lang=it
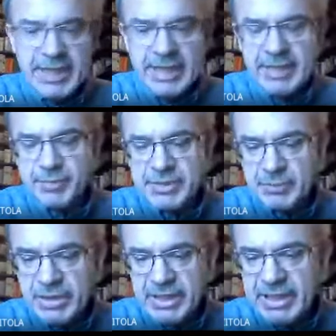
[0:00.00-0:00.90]
possiamo
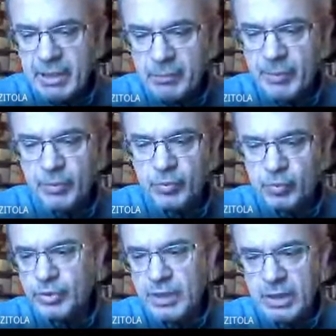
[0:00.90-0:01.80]
dire che un po'
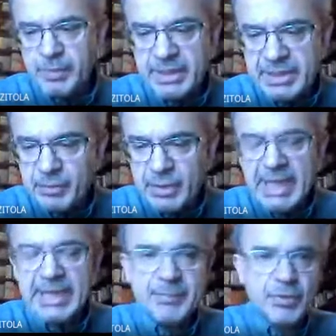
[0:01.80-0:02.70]
tutte le operette
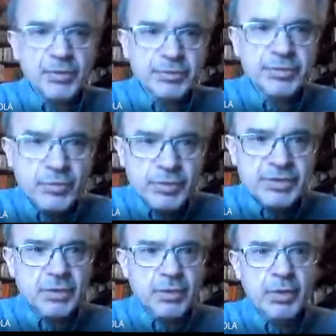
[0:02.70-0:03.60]
morali però
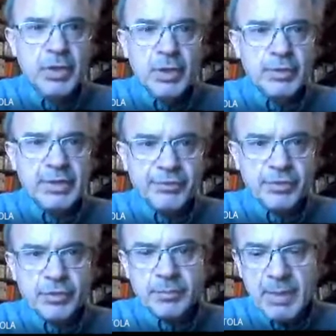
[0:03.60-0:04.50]
costituiscono una
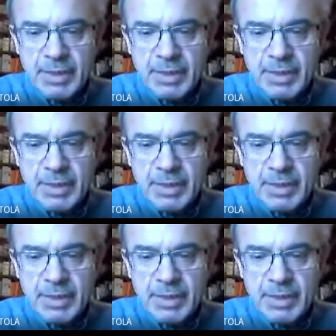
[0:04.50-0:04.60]
forma,